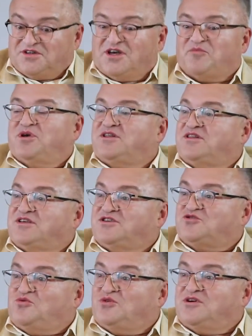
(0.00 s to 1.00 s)
опять-таки,
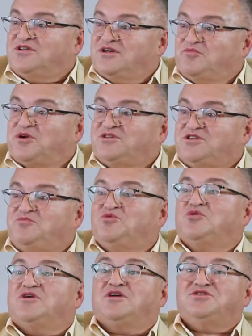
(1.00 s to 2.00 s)
сколько надо пройти
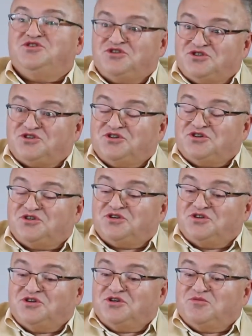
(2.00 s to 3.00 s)
бюрократических
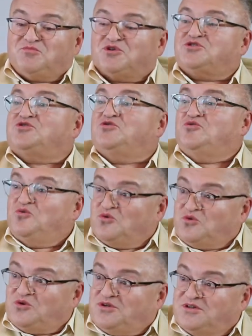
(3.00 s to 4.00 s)

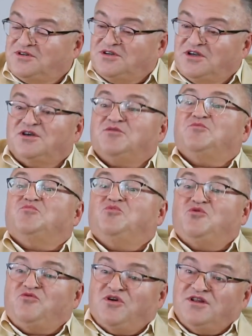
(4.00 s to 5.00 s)
процедур.
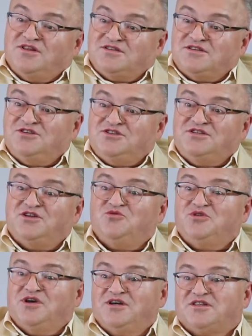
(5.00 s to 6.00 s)
Буквально за неделю
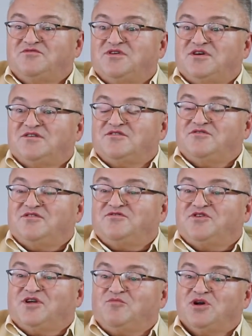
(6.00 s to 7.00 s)
до этого в
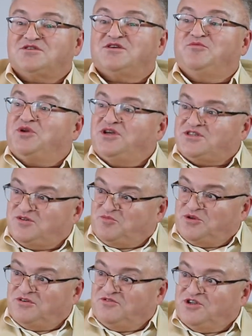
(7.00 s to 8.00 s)
германской прессе
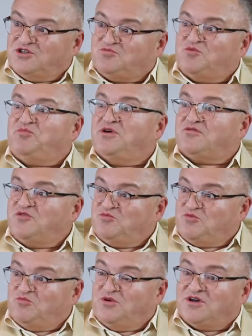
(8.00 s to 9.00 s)
появились первые
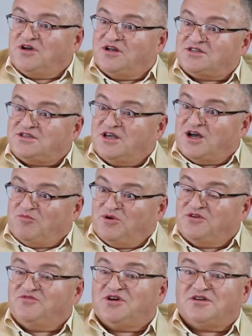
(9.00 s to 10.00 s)
публикации о
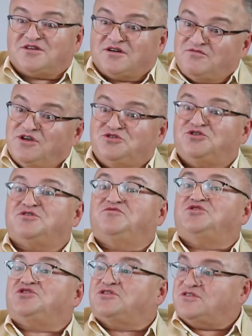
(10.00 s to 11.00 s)
боевых отравляющих
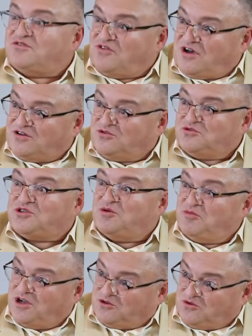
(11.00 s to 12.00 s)
веществах, то есть
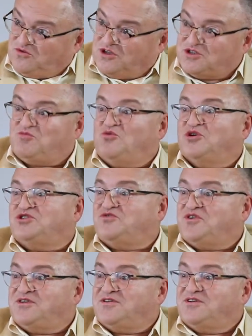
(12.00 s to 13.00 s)
там готовилась
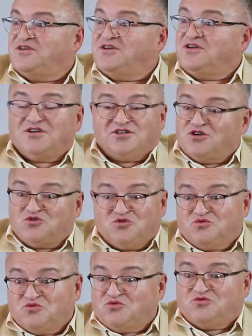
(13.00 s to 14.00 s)
почва. Так что
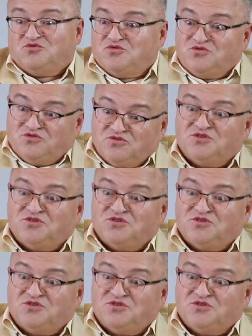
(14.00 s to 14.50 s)
тут э,